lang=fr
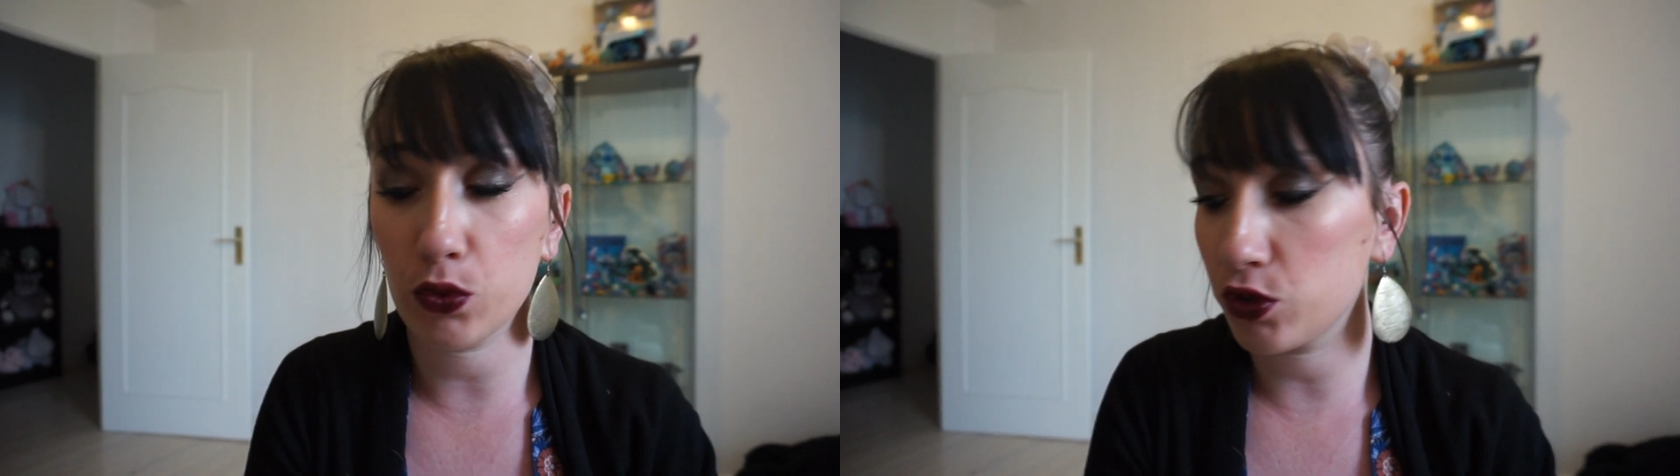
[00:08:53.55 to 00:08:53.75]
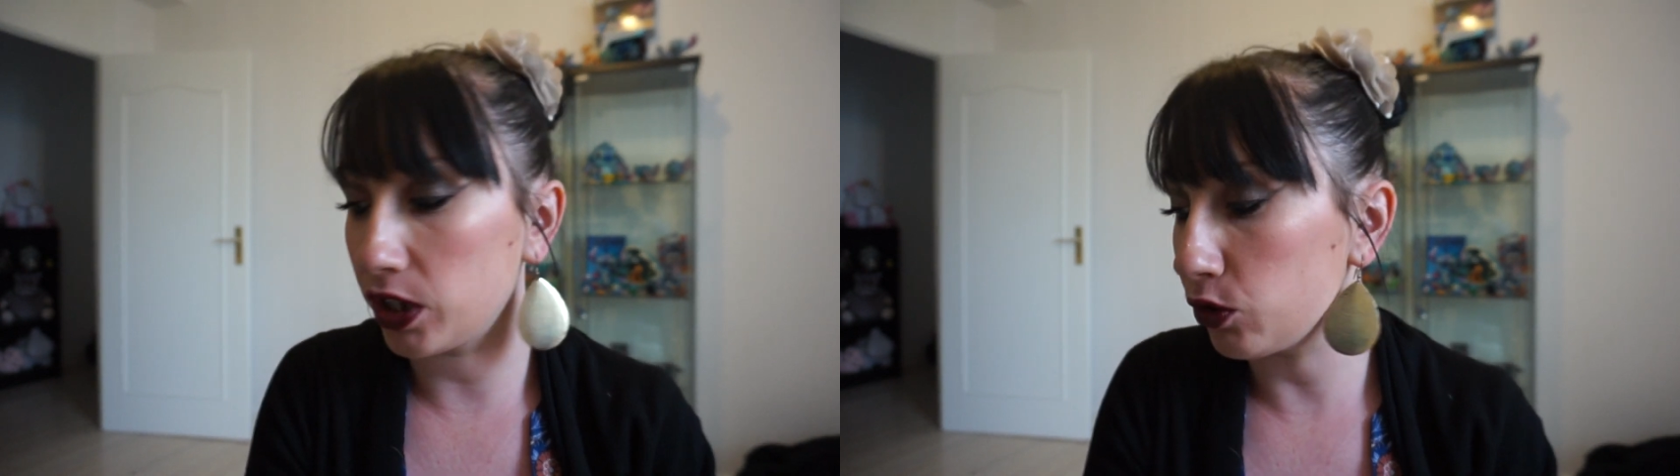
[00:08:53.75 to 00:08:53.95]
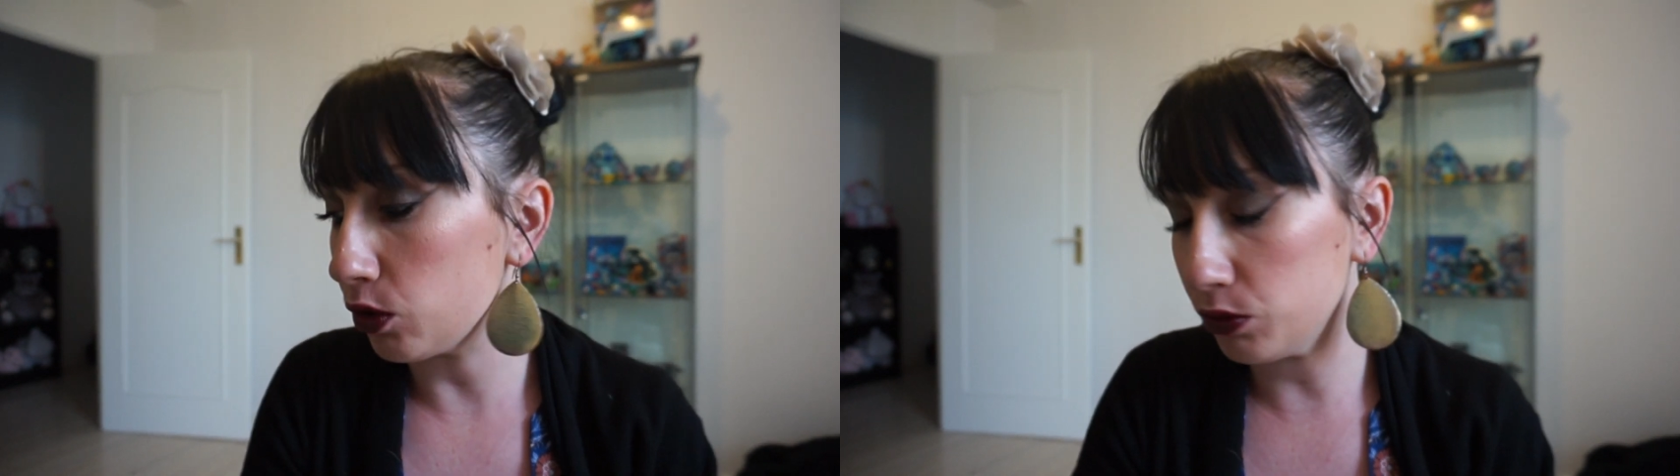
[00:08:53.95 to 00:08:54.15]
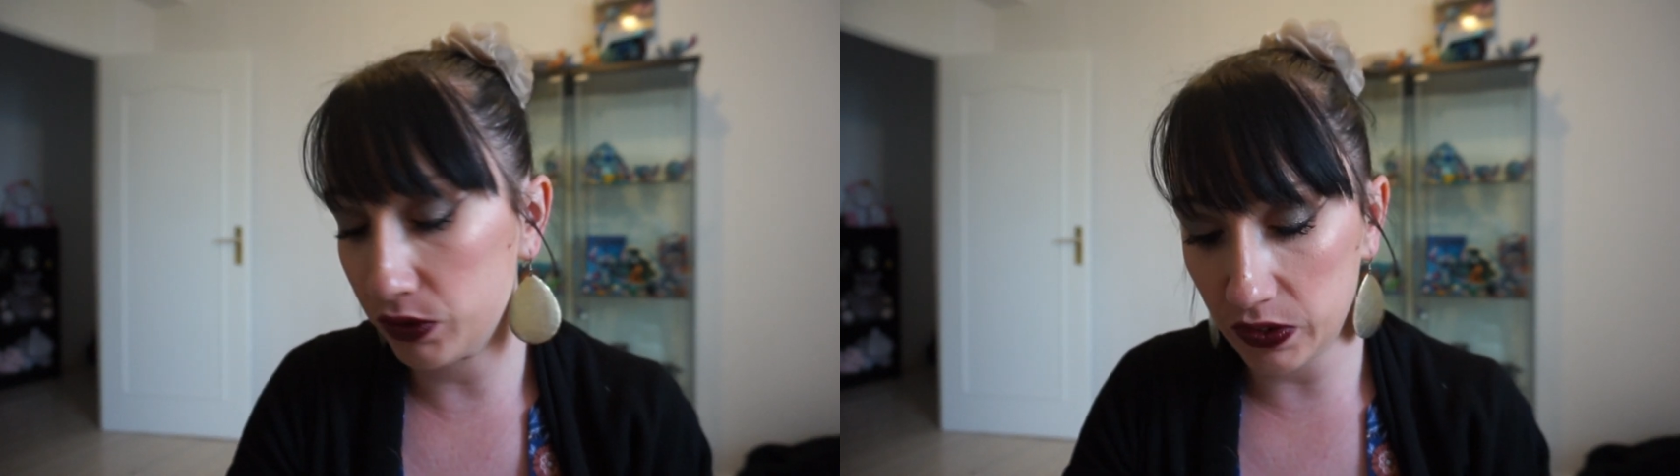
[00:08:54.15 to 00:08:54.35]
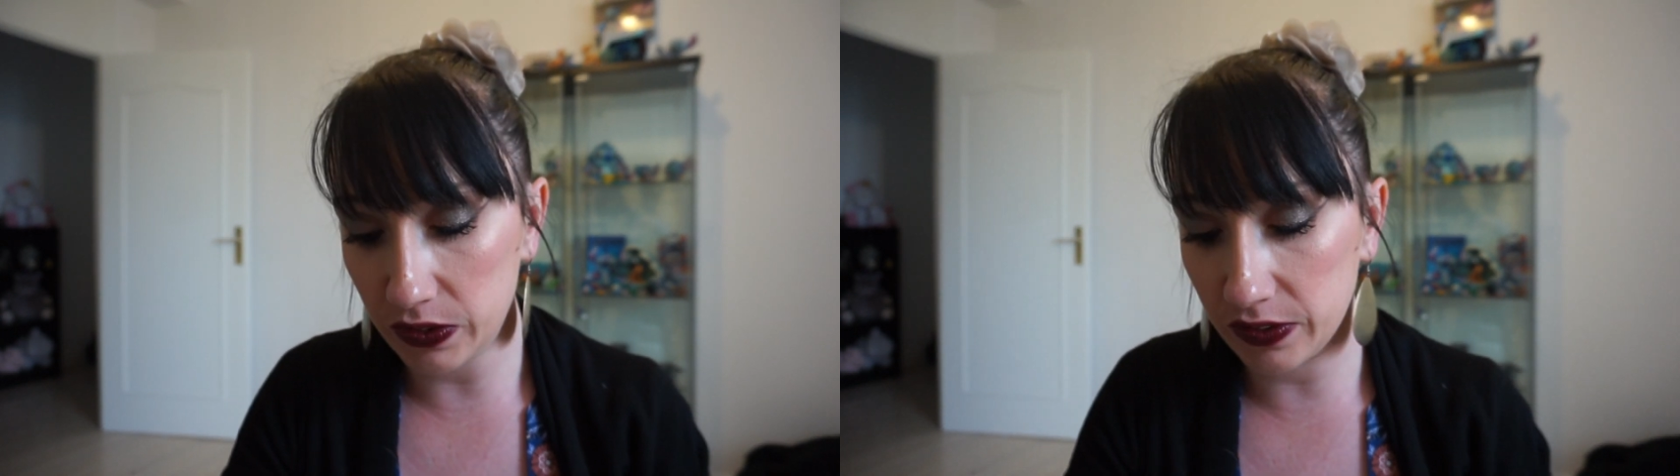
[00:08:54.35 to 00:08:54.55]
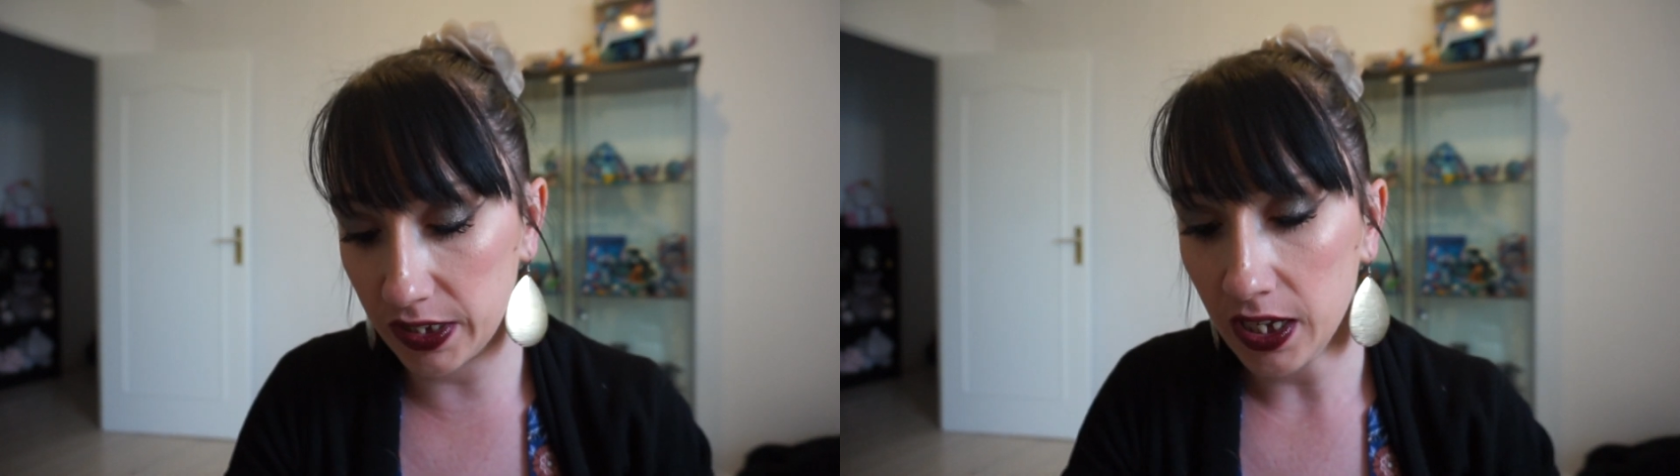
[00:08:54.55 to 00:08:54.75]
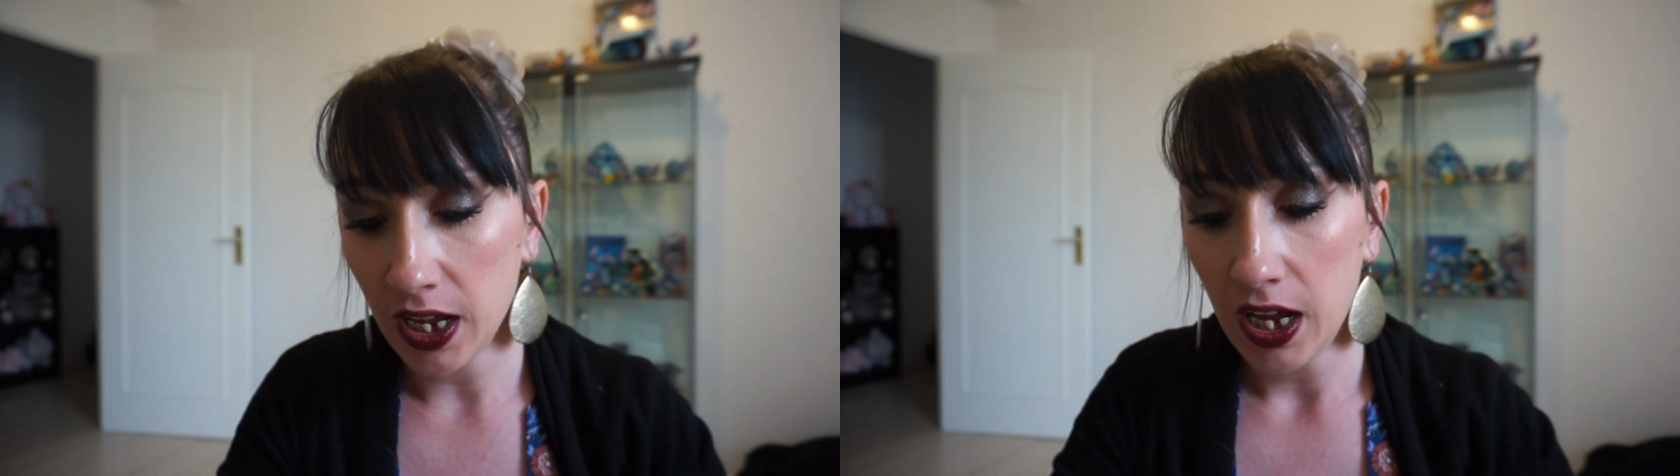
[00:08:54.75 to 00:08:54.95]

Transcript: j'adore l'utiliser.